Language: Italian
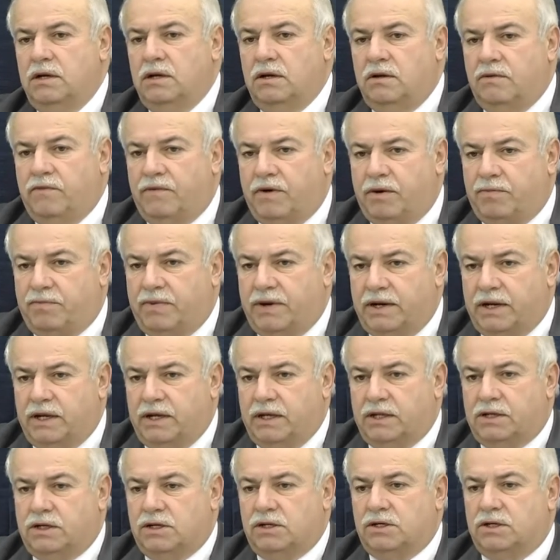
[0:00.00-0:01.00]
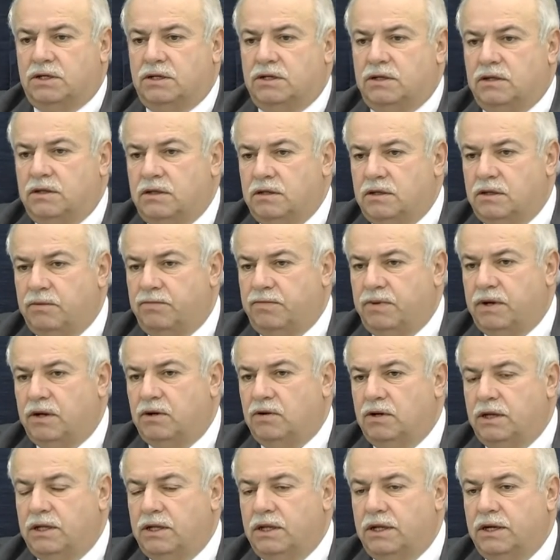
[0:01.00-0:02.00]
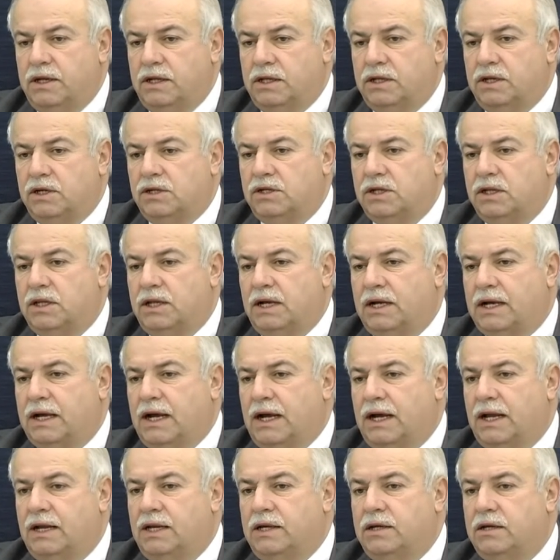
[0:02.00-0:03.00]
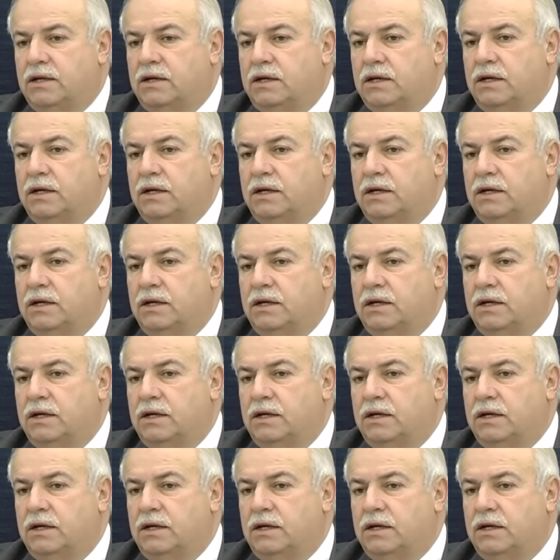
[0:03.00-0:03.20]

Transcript: fra parentesi, di piccoli diritti sindacali